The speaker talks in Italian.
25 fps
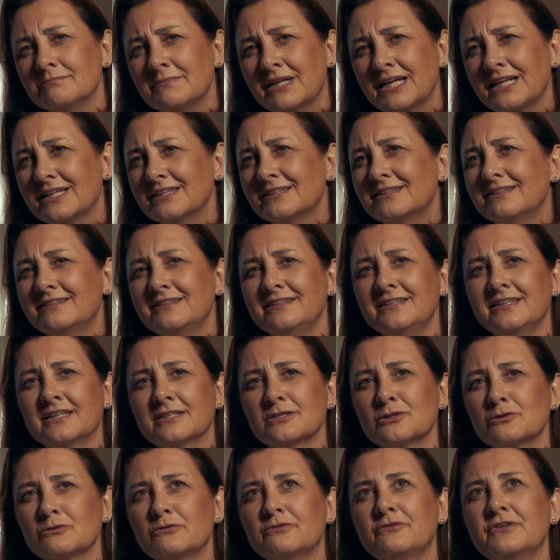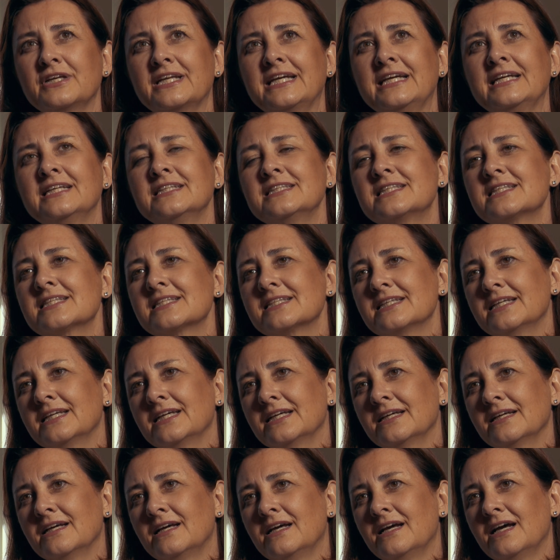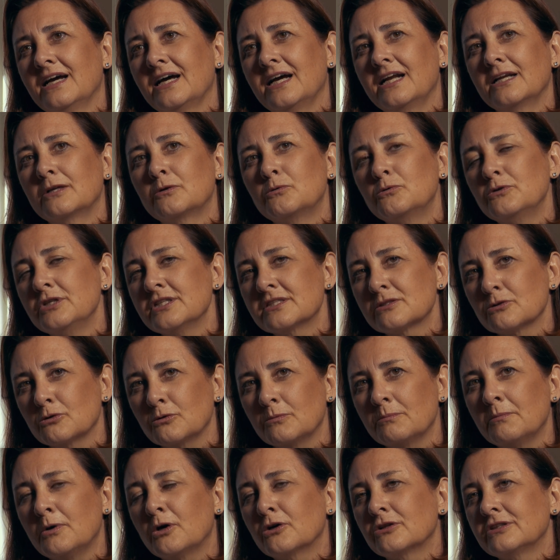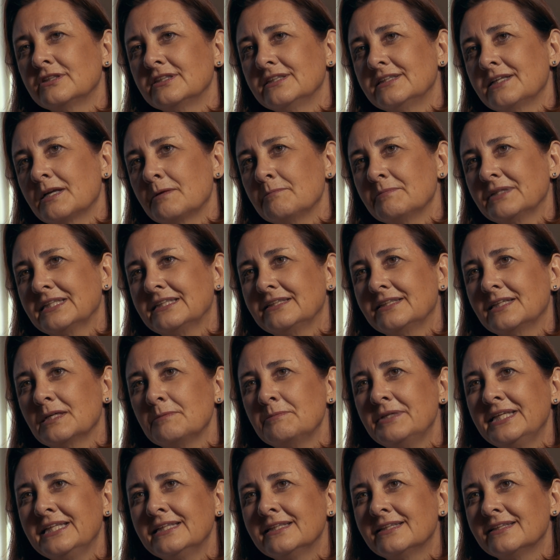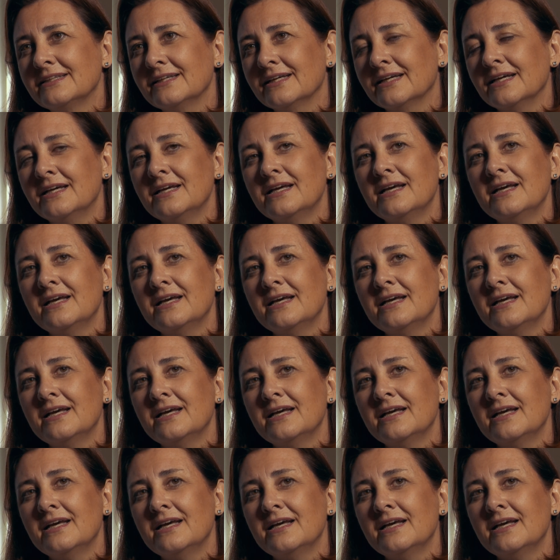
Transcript: malattia, sofferenze, alcuni sono morti drammaticamente,